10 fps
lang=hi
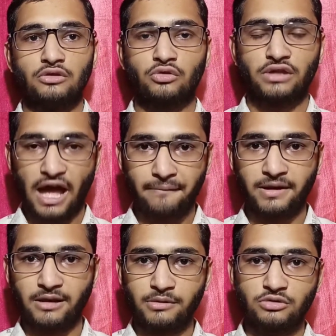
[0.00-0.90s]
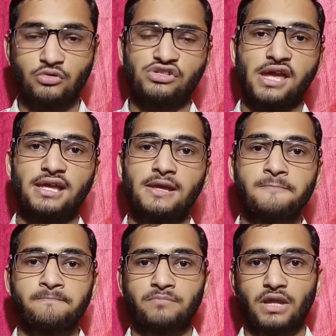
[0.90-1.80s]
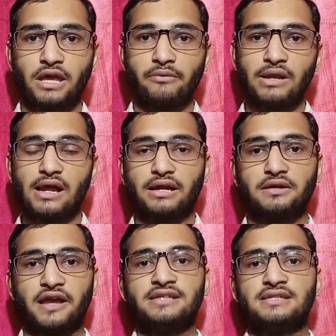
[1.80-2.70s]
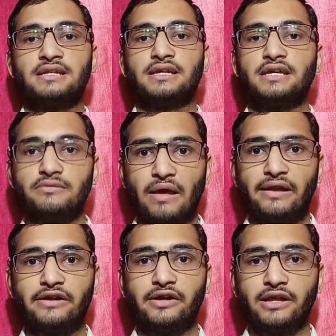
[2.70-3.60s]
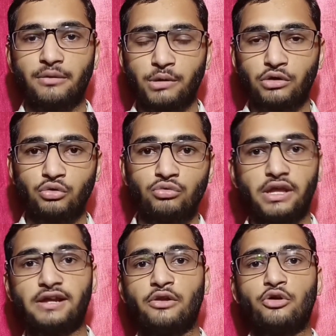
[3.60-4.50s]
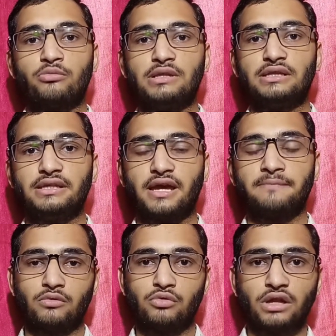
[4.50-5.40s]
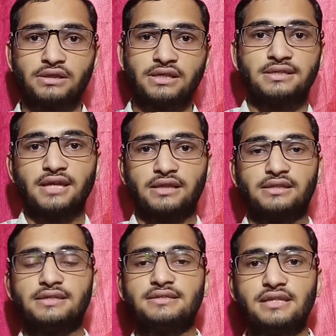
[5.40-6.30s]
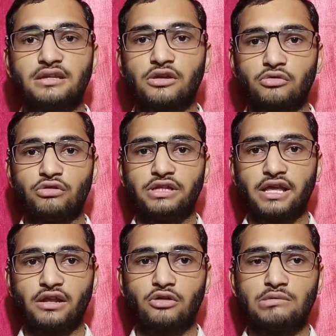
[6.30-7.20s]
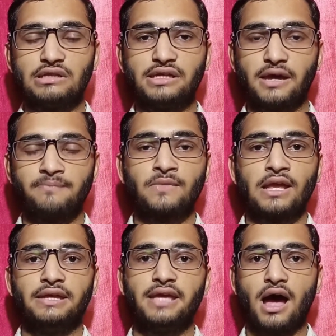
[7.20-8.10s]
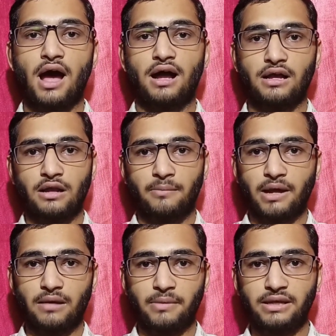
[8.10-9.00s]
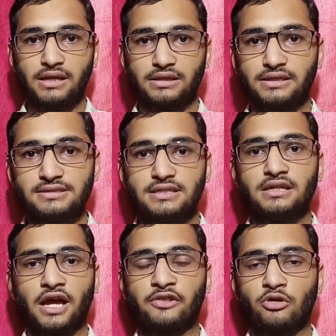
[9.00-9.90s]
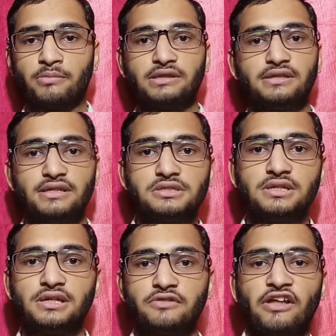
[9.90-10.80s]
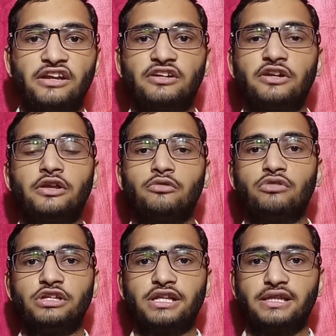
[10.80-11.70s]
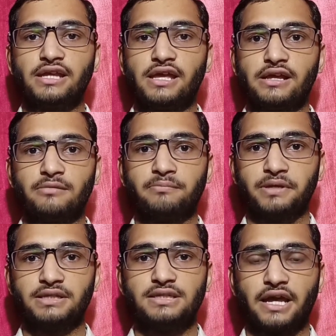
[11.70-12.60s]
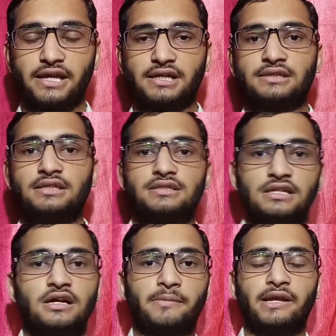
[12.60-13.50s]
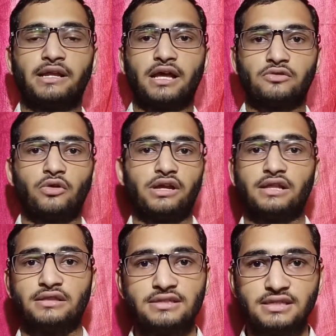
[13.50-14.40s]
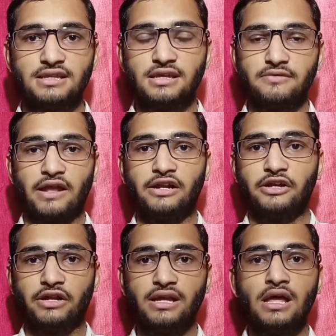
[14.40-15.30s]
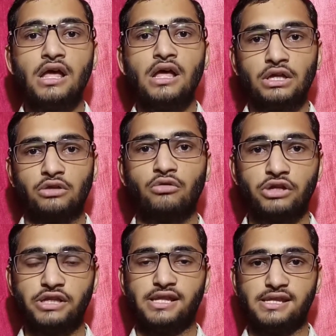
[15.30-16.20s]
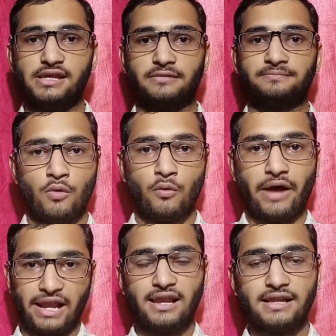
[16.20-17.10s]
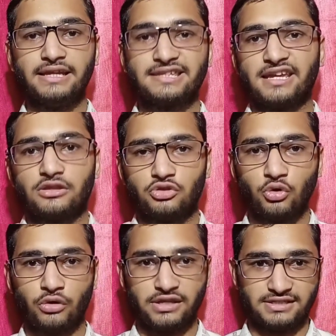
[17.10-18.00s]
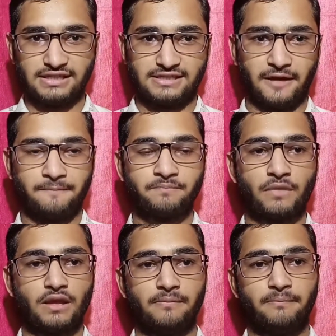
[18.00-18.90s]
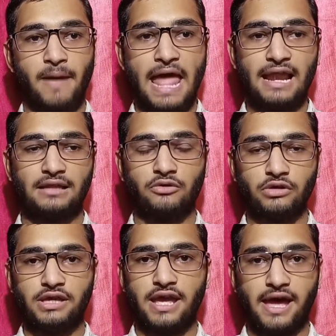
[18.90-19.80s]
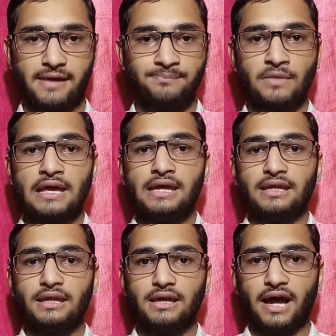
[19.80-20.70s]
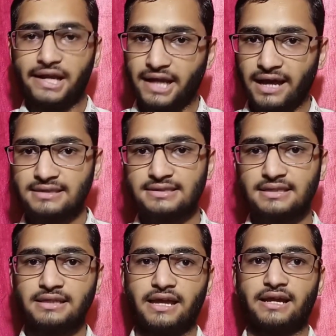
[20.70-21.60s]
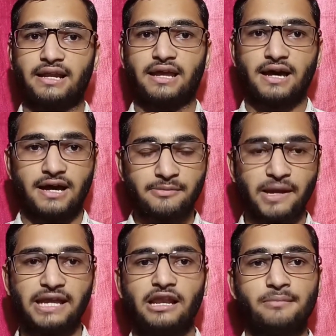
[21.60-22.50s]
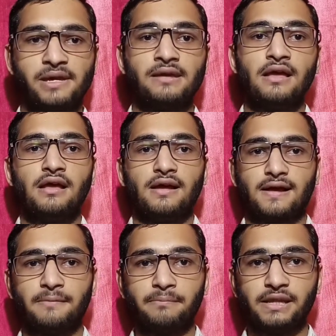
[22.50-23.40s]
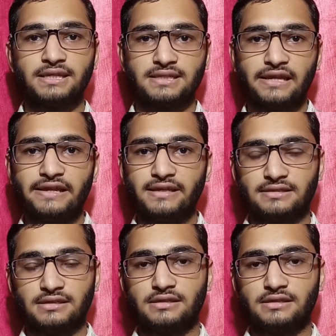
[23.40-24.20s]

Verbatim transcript: तो क्या आपने कभी सोचा है कि केवल 28 दिन की ही वैलिडिटी हमें क्यों देखने को मिलती है 29 या 30 दिन की क्यों नहीं देखने को मिलती है या अगर हमारा महीना 30 दिन का है तो हमें 30 दिन की वैलिडिटी क्यों नहीं देती हैं ये कंपनीज़ या 31 दिन का महीना है तो 31 दिन की वैलिडिटी क्यों नहीं देती हैं वेल well, इसके दो रीज़न्स हैं पहला तो ये है कि 28 दिन दे करके हर महीने में कंपनीज़ के लिए